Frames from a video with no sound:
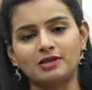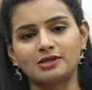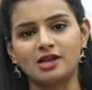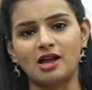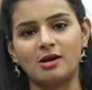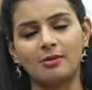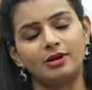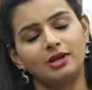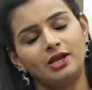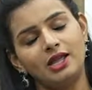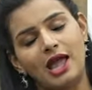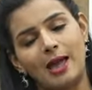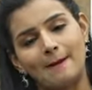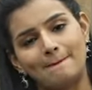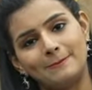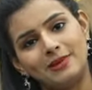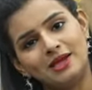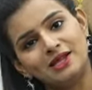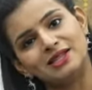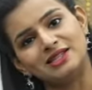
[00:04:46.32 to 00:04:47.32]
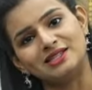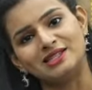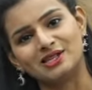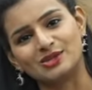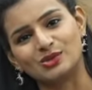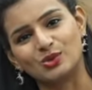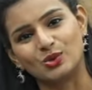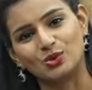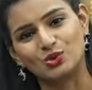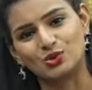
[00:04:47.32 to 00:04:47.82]
ప్రైస్ కాబట్టి హ్యాపీగా
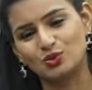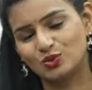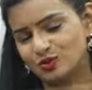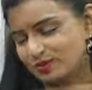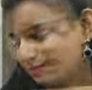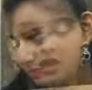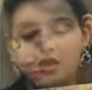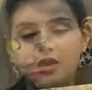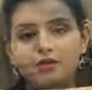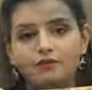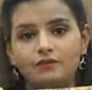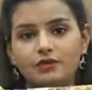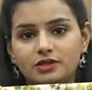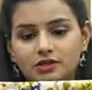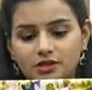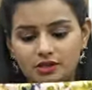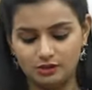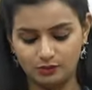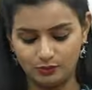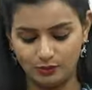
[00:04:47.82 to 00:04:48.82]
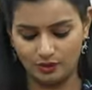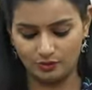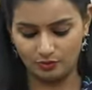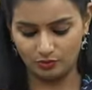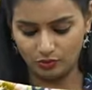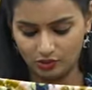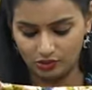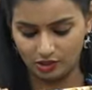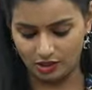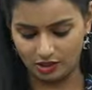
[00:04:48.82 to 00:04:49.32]
తీసేసుకోవచ్చు దిస్ ఈజ్ వన్
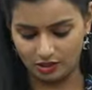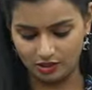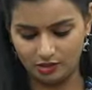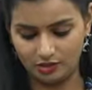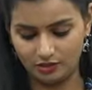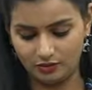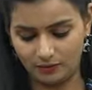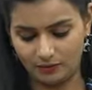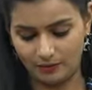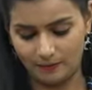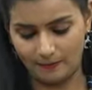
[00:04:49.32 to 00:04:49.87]
మోర్ కలర్